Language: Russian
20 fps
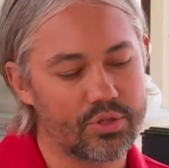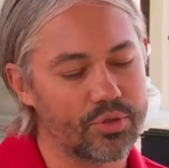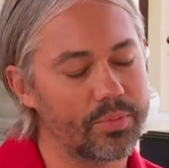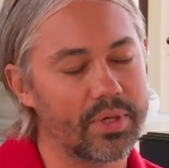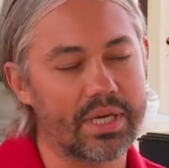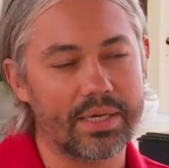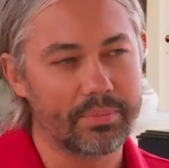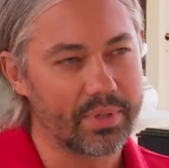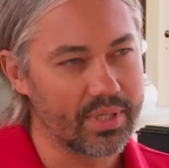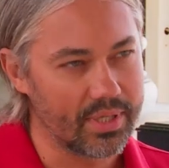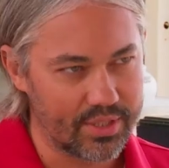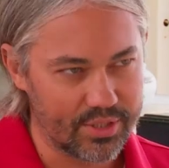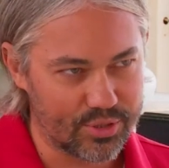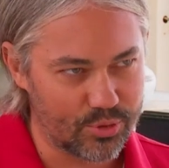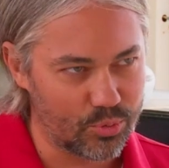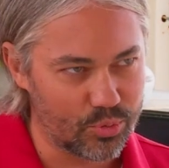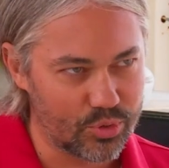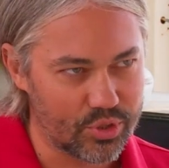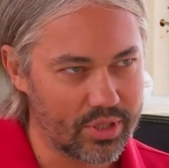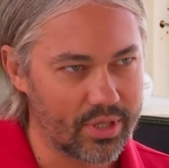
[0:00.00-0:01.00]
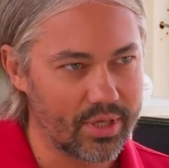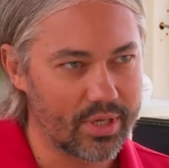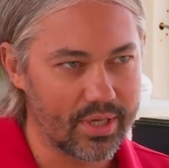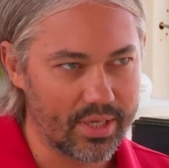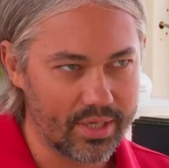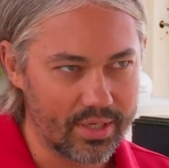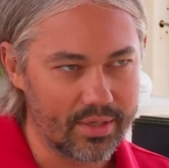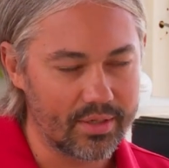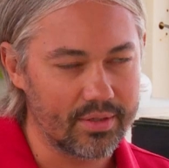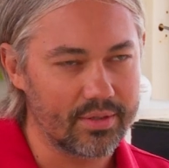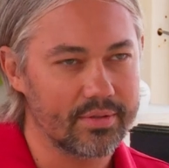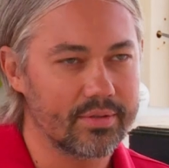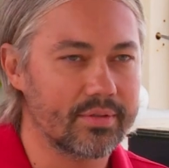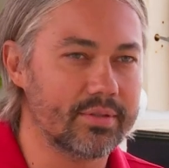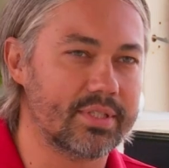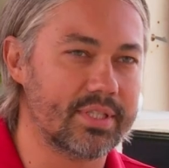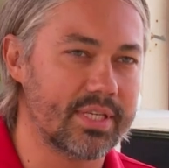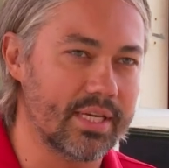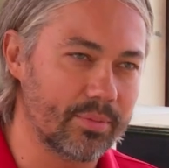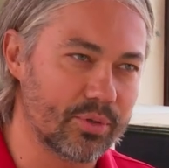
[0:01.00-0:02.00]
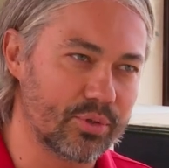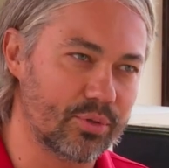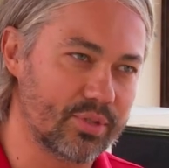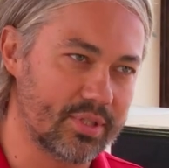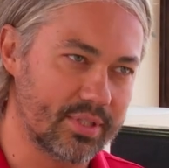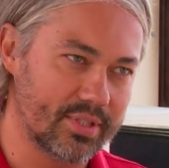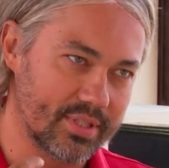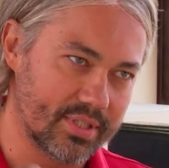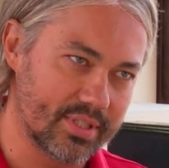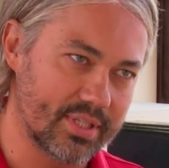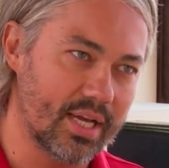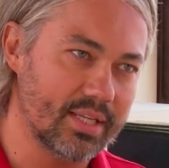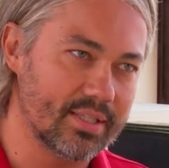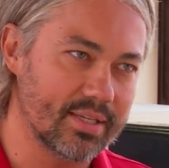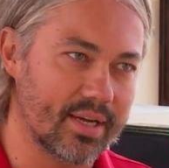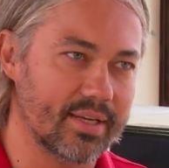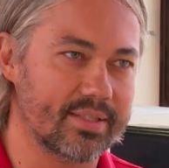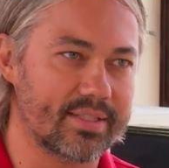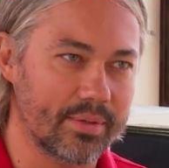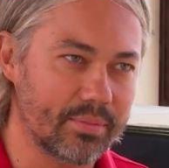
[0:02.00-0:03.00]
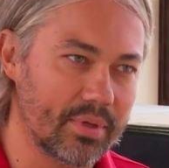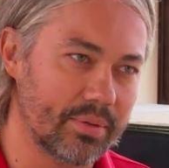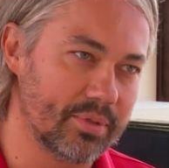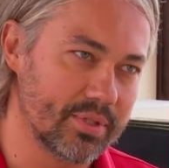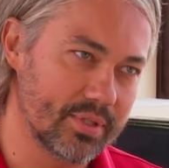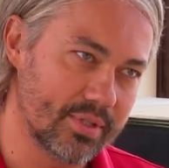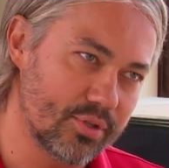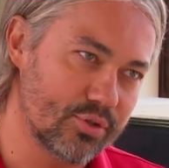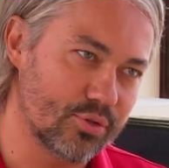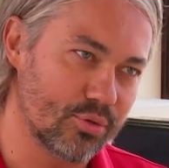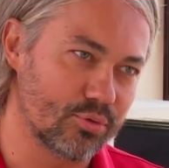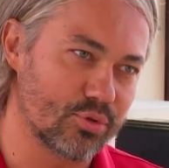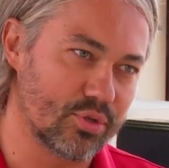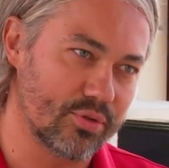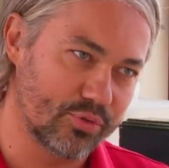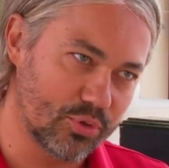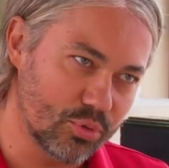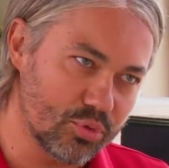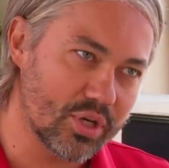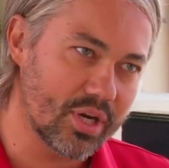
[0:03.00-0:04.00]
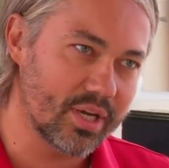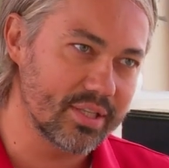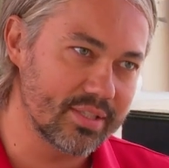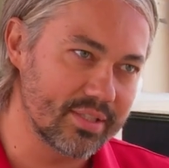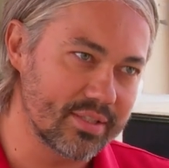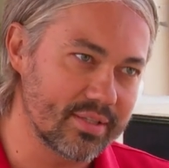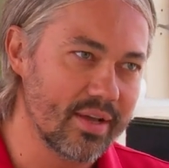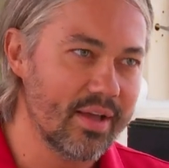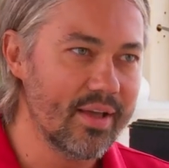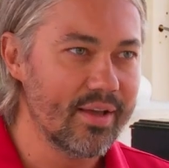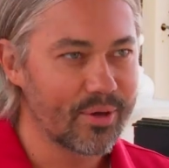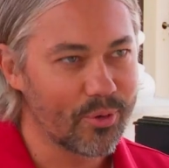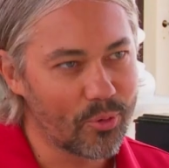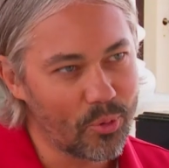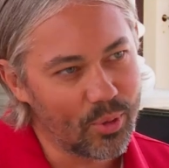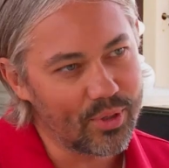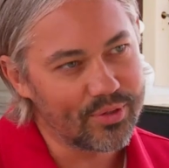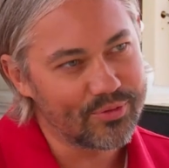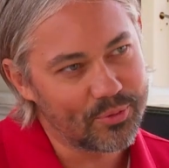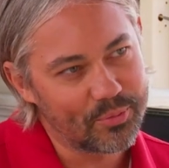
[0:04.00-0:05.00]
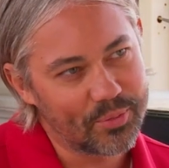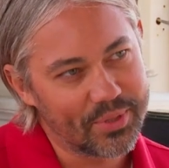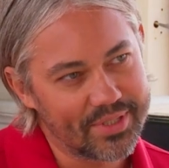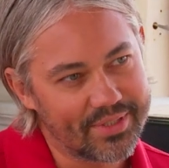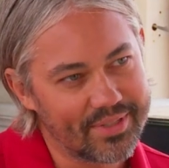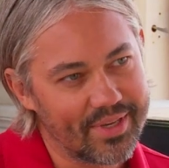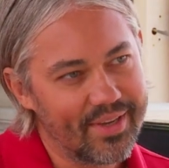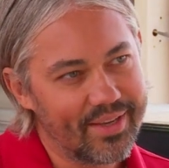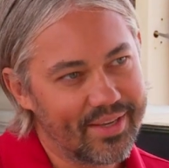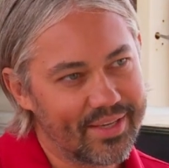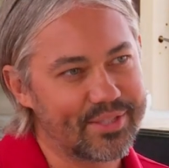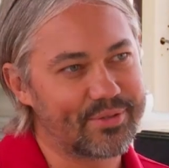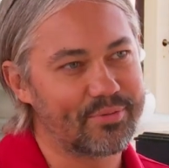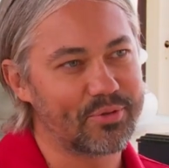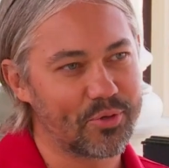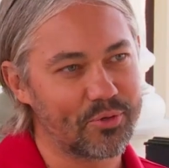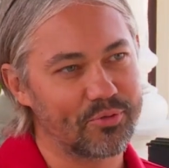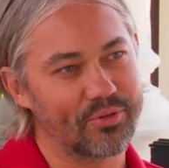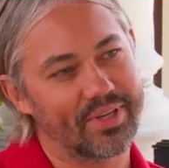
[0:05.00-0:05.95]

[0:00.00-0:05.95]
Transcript: чтобы им было не скучно, и тем, кто сидит сзади, хотя бы объяснить, что нужно в душ ходить, голову мыть и свежо